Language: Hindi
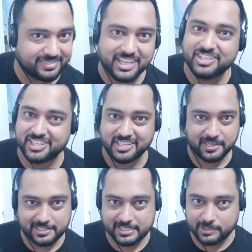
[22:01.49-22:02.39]
नहीं चाहिए
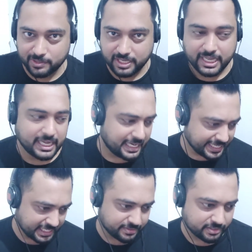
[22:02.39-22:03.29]
किसी को
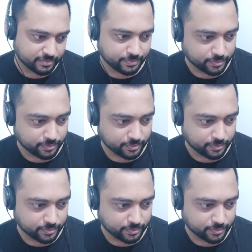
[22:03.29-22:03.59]
लेकिन